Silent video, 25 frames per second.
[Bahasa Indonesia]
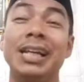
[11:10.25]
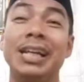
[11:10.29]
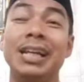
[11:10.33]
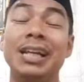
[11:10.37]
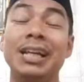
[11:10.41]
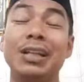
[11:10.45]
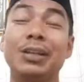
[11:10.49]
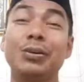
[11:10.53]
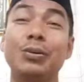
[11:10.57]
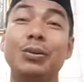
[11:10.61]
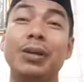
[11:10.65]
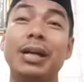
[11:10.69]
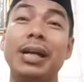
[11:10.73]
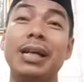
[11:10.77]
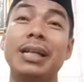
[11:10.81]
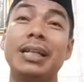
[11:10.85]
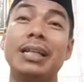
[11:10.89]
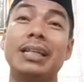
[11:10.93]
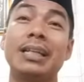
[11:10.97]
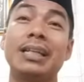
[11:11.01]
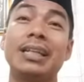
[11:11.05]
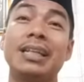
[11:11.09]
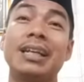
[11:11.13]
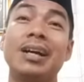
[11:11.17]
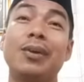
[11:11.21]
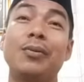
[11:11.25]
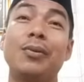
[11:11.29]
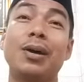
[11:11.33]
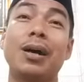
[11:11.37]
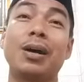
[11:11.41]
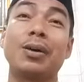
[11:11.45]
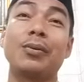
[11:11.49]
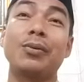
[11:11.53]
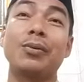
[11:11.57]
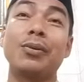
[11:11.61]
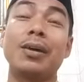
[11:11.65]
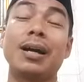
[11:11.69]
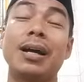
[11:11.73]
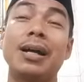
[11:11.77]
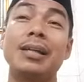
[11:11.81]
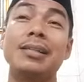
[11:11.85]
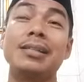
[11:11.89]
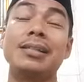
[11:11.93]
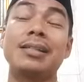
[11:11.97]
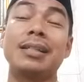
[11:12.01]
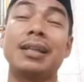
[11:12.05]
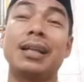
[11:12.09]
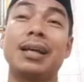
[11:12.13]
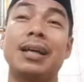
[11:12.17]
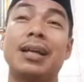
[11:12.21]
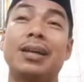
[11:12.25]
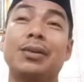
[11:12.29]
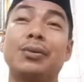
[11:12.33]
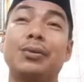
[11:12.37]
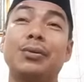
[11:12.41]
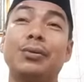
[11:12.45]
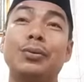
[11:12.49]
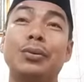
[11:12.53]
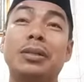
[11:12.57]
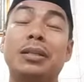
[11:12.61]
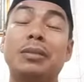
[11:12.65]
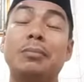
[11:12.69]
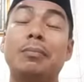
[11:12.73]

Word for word: itu kan diri awak kok kan selalu